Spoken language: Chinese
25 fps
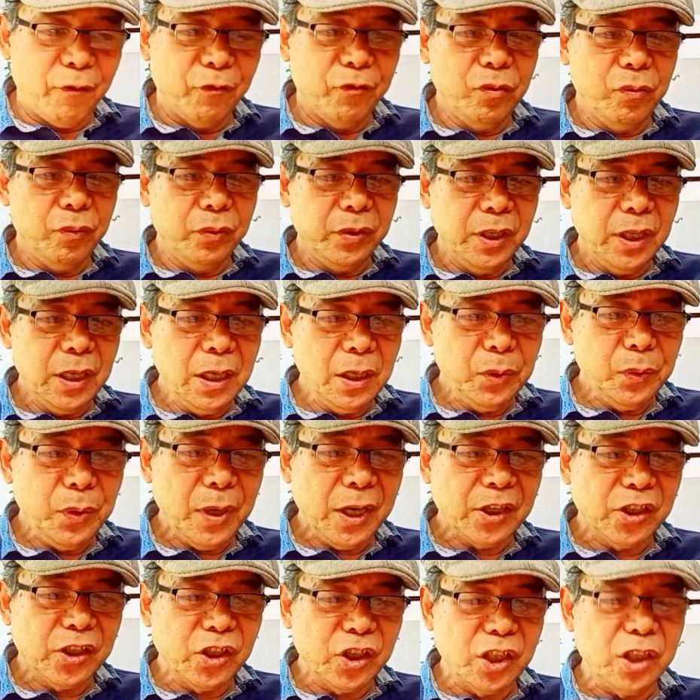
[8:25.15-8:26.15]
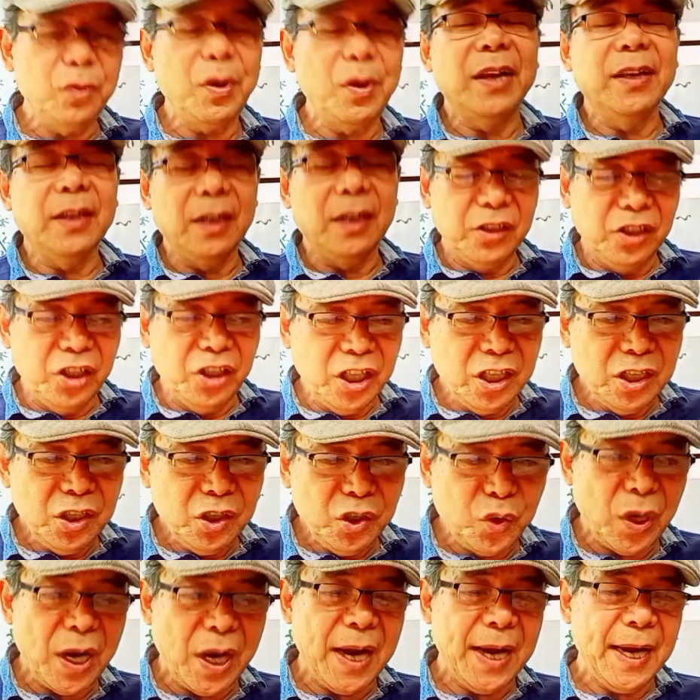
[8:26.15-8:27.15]
握音乐资源的金
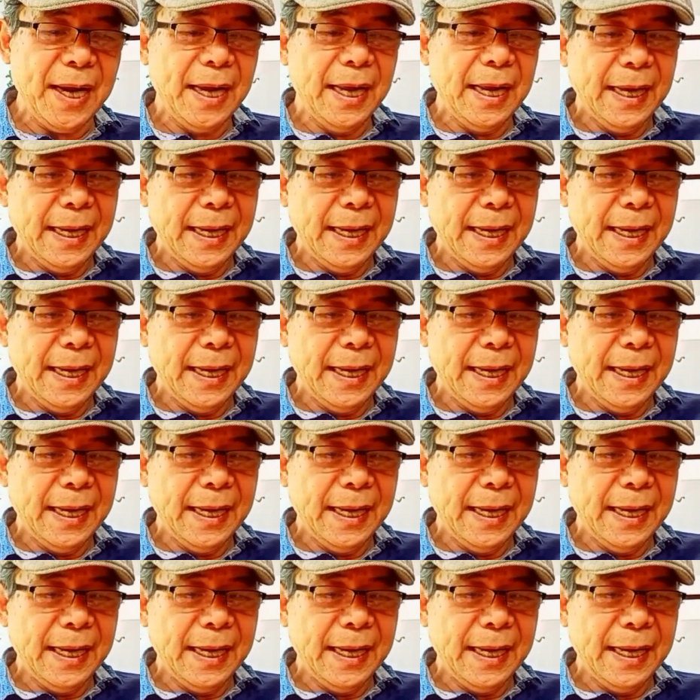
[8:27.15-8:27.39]
圈